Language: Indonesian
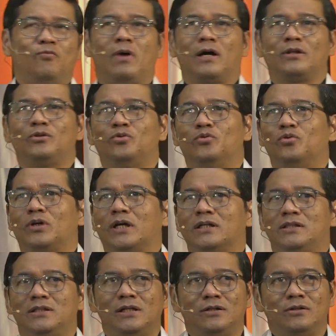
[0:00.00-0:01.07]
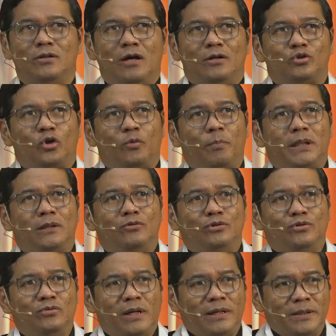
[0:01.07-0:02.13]
Waktu kecil copet
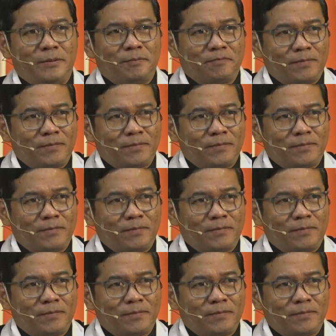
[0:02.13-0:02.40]
lucu nggak ya?